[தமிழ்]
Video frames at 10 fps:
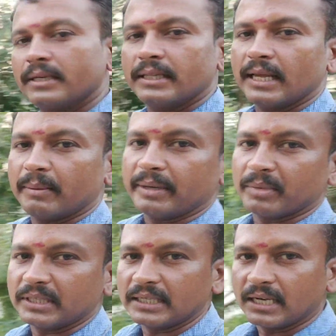இது எப்படின்னு
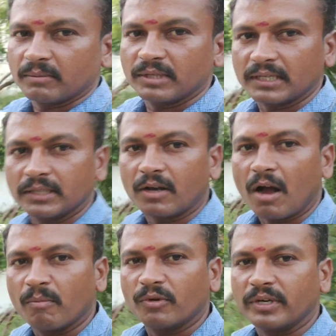பார்த்தீங்கன்னா நம்மளுக்கு அந்த
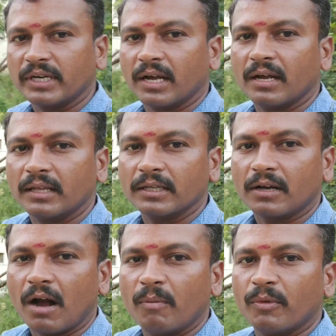காம்பவுண்ட் இருக்குல்லையா அந்த
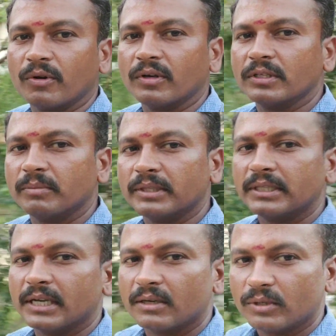காம்பவுண்ட்லேருந்து
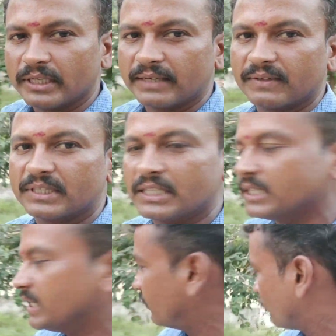பார்த்திங்கன்னா ஒரு இருபத்தஞ்சு
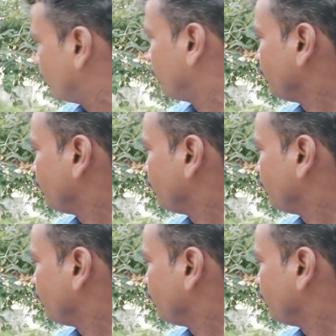அடி வரும்